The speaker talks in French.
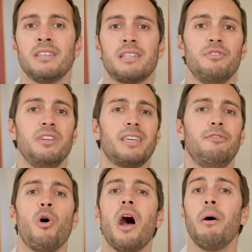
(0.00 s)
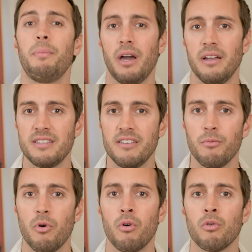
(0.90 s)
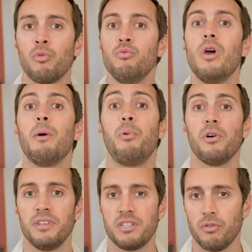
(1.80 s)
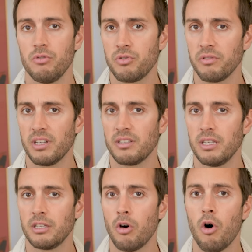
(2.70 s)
ça veut dire qu'il veut impérativement qu'on lui apporte des solutions techniques.